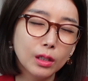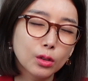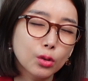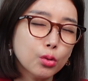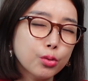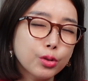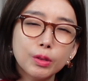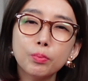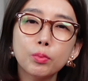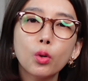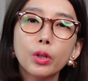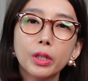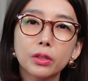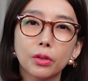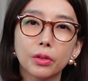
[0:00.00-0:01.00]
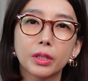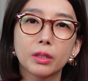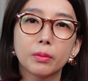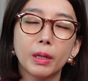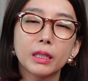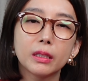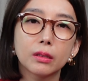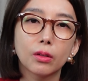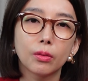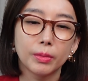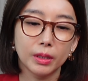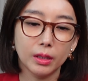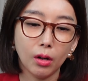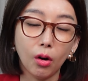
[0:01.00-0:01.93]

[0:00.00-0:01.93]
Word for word: 수십 통의 전화를 받을 겁니다.